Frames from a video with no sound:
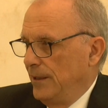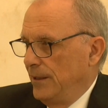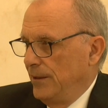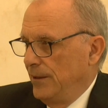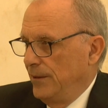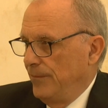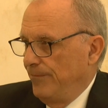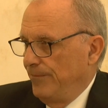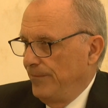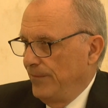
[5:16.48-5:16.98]

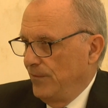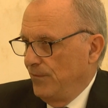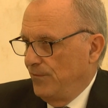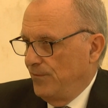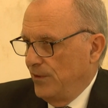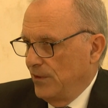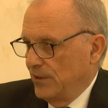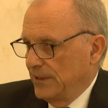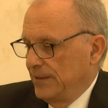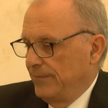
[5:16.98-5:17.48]
eh,
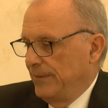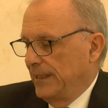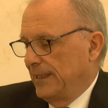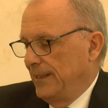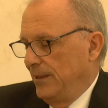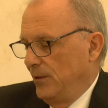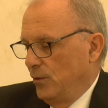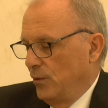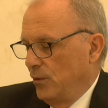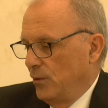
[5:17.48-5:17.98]
forse
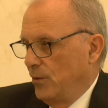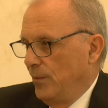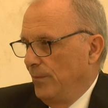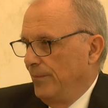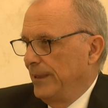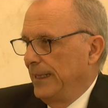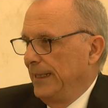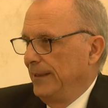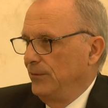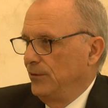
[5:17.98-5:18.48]
perché io lo
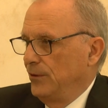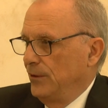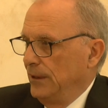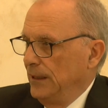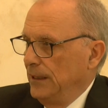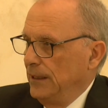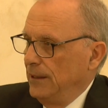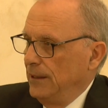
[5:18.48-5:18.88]
comprendo,